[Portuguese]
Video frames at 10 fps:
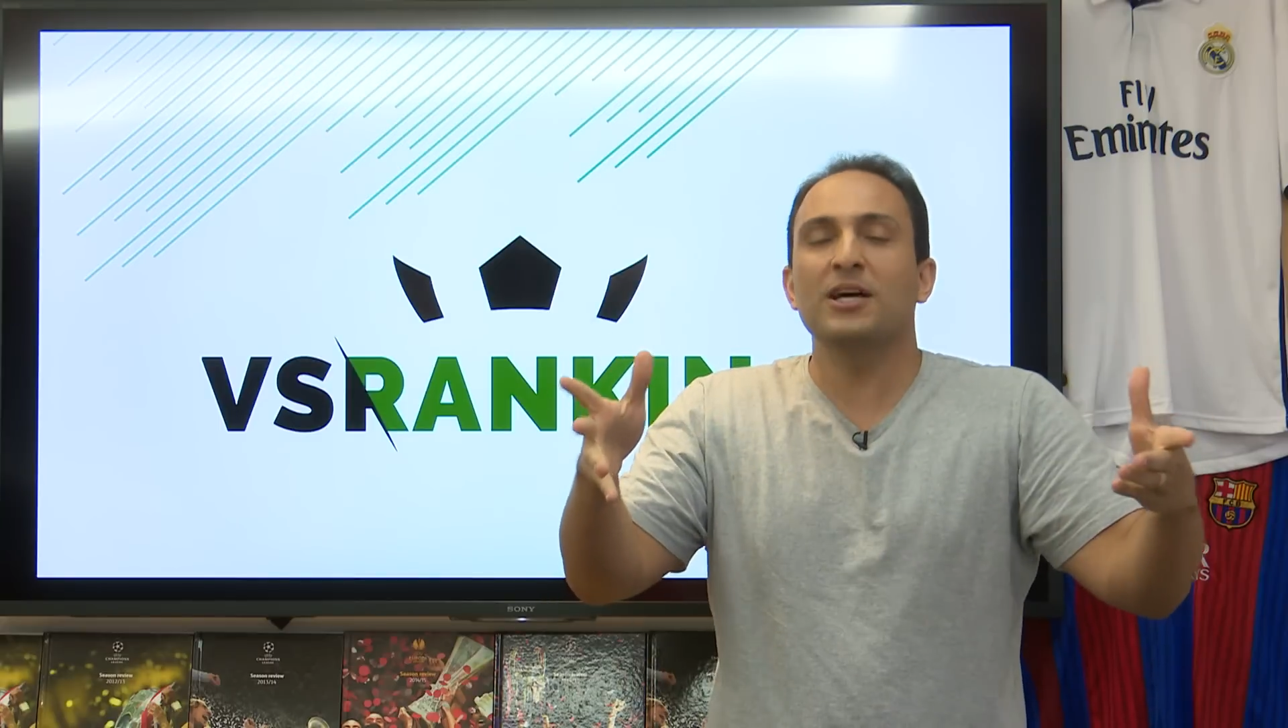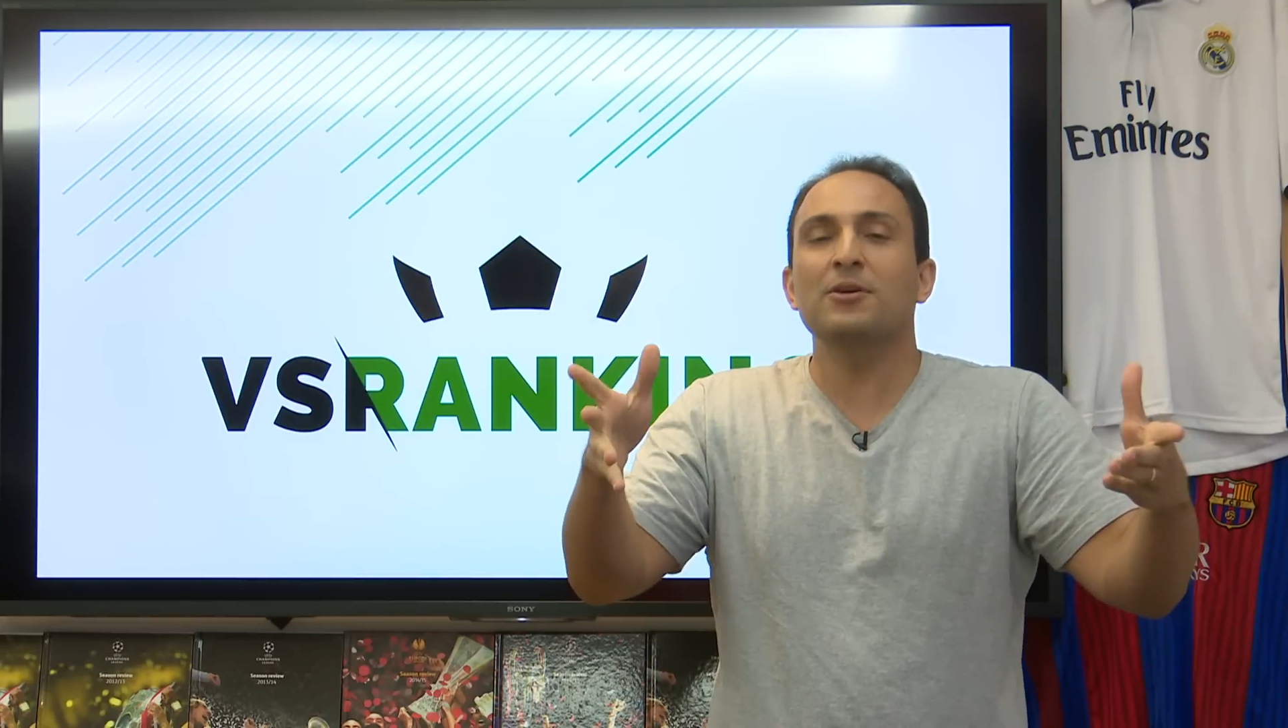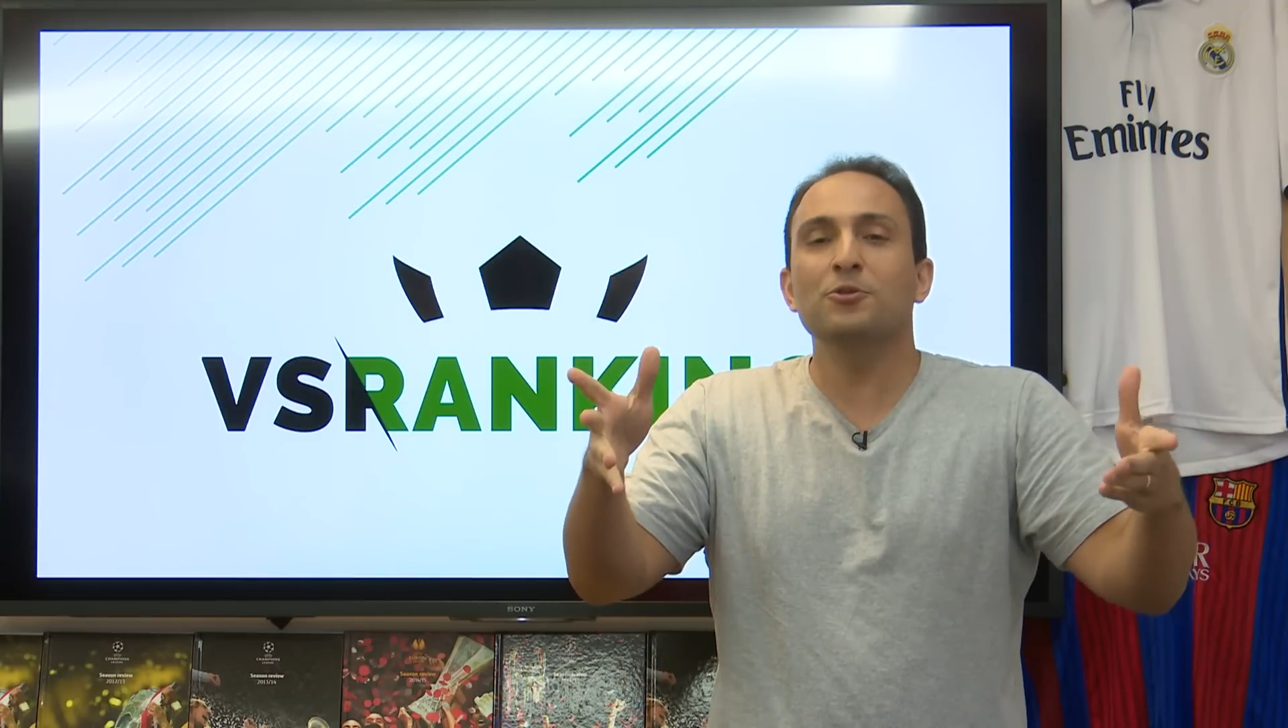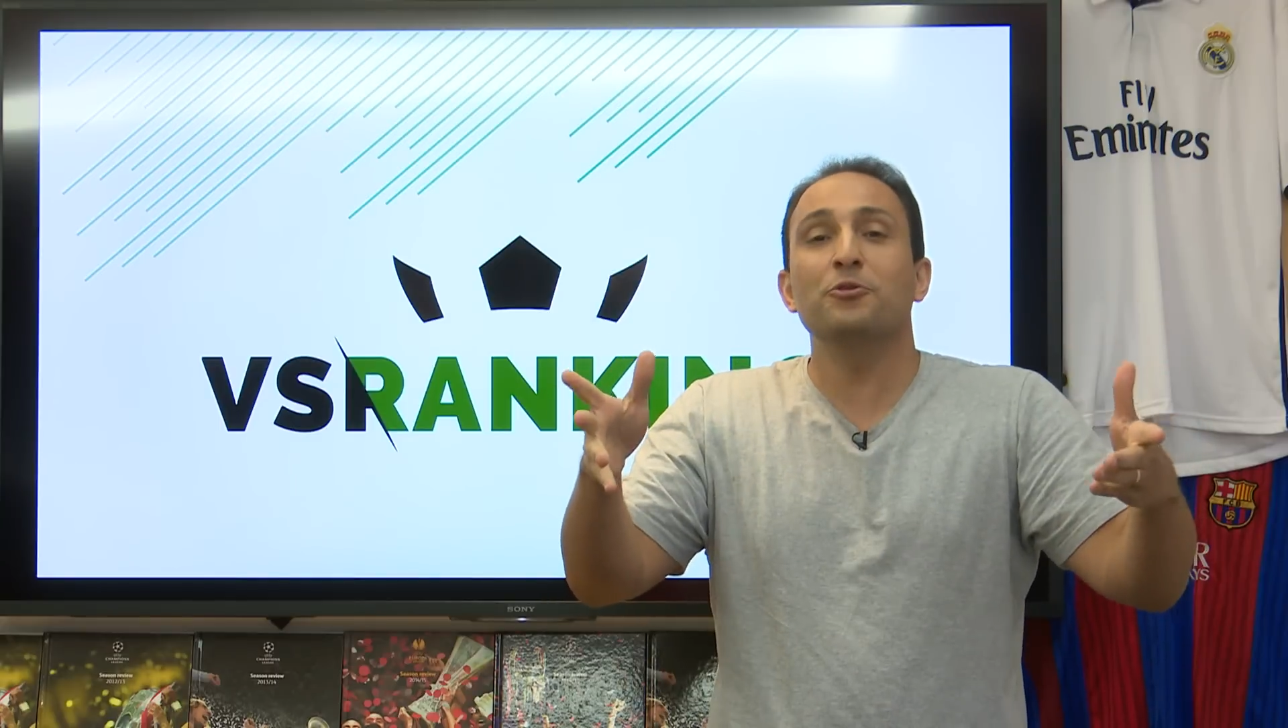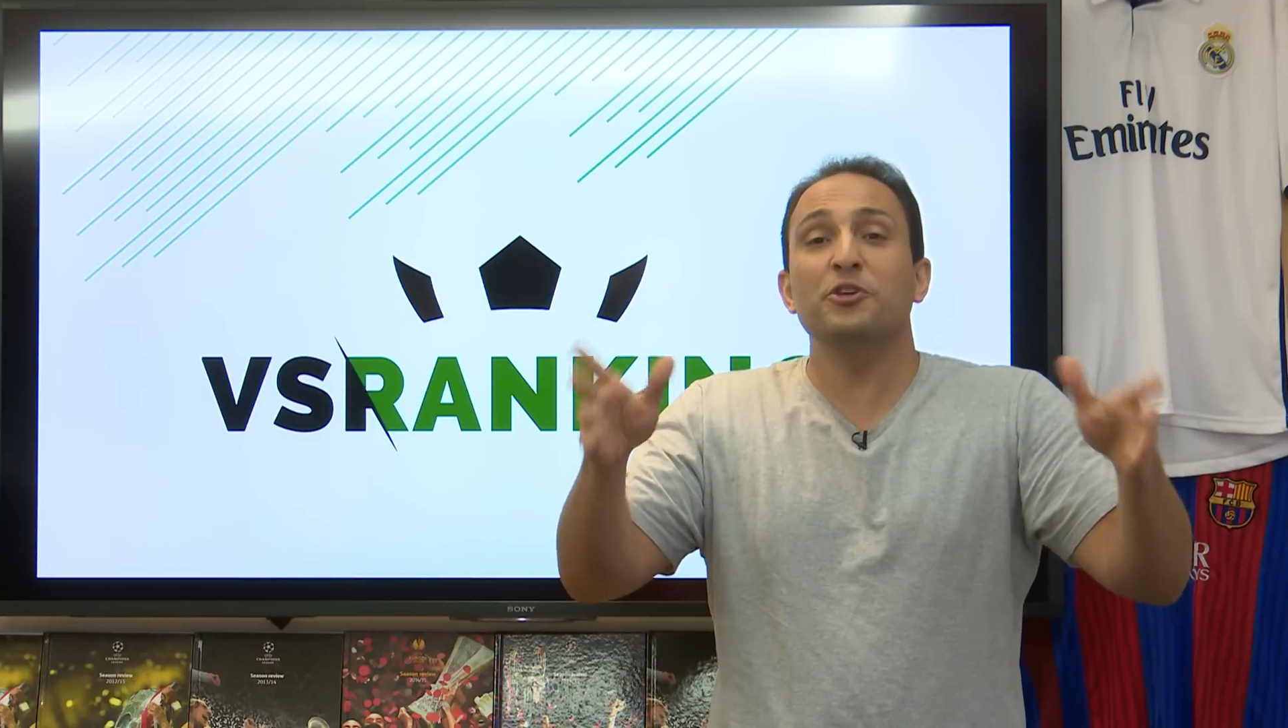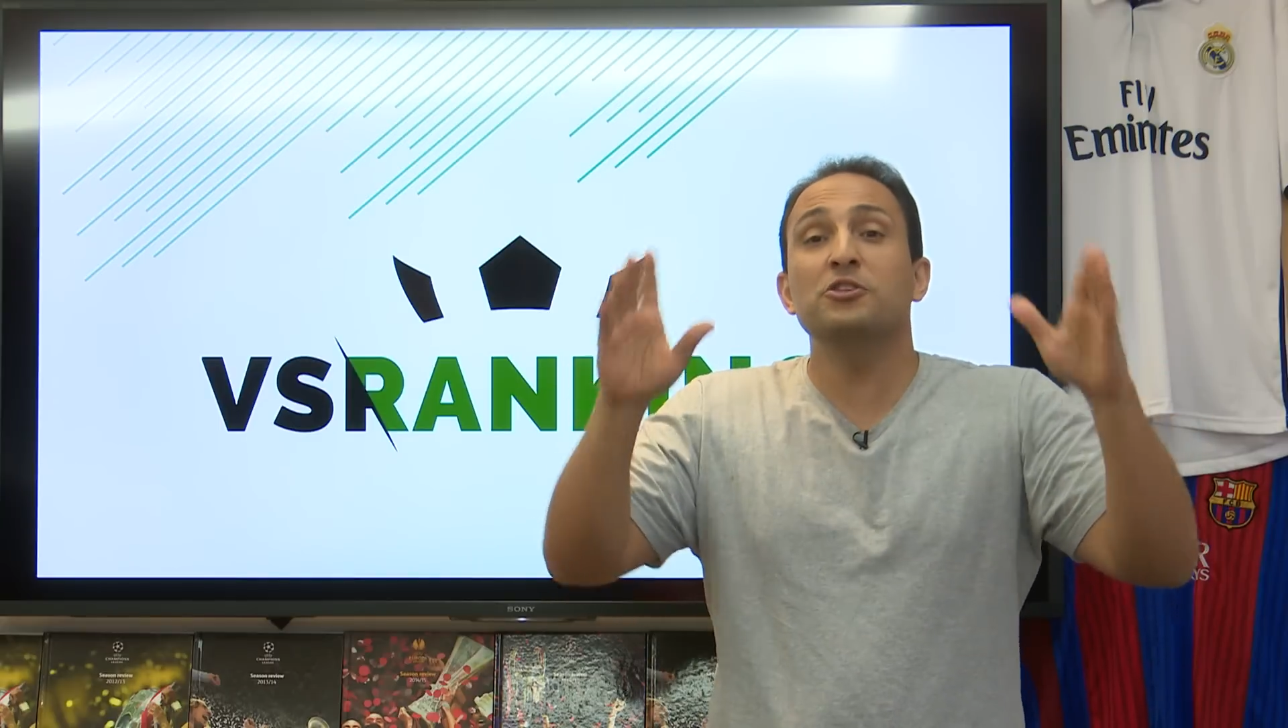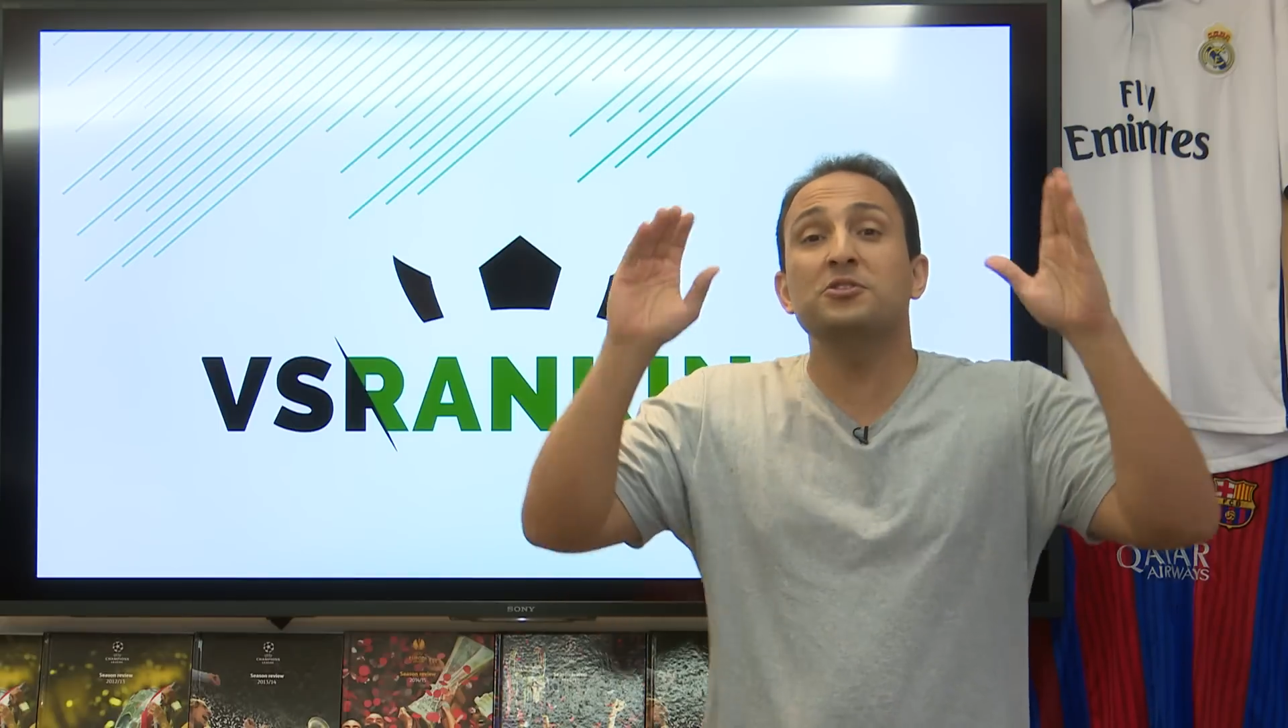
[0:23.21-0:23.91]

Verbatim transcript: no vídeo